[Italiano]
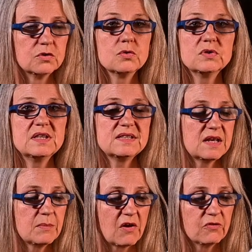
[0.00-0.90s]
Tutti i
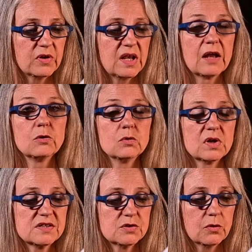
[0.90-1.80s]
semafori hanno
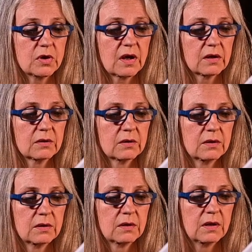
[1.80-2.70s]
una storia,
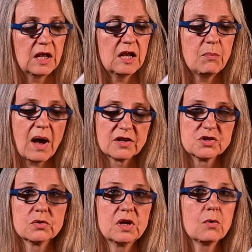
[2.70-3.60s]
il
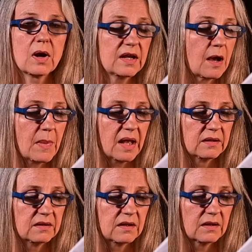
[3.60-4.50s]
bacio di qualche
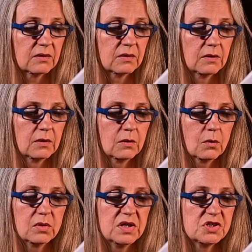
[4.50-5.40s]
amante,
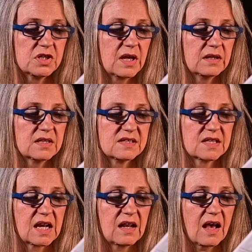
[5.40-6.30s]
un incidente
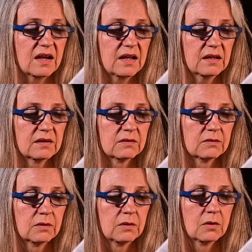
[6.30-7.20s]
stradale,
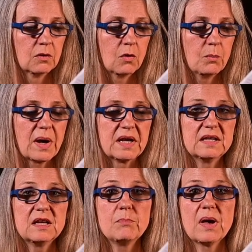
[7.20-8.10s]
un
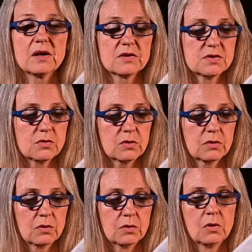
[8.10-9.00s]
parente perso,
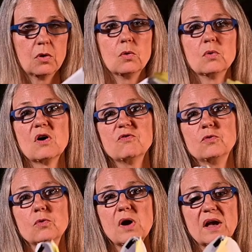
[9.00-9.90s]
una
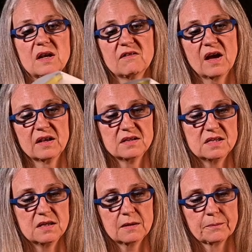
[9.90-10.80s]
fuga in avanti.